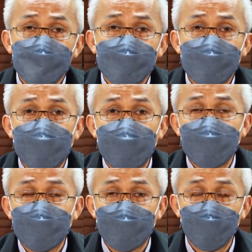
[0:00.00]
สินค้า
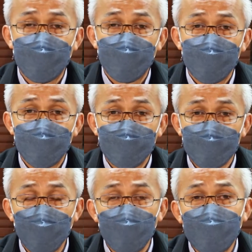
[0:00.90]
นะครับ ว่า
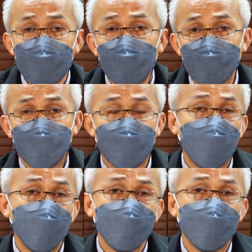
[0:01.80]
ต้องขออนุญาตก่อนนำ
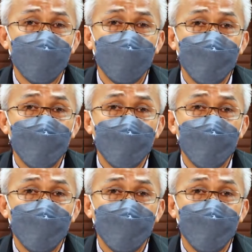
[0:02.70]
เข้าขึ้นมา